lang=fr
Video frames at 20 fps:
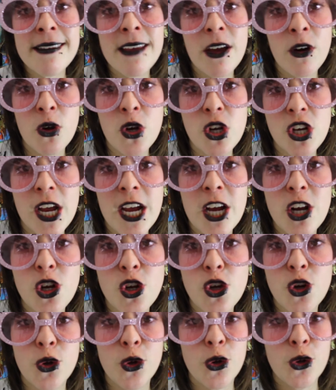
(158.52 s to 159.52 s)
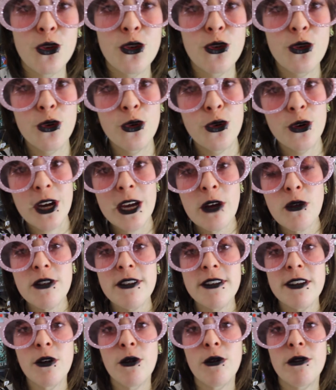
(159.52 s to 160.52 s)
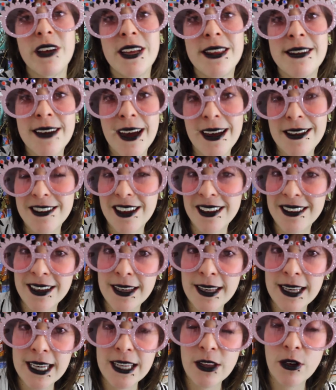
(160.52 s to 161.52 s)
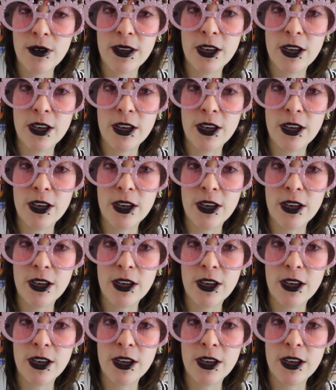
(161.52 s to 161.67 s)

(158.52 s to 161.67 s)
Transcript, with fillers: sa recherche euh, de réussir, on va dire, à s'intégrer dans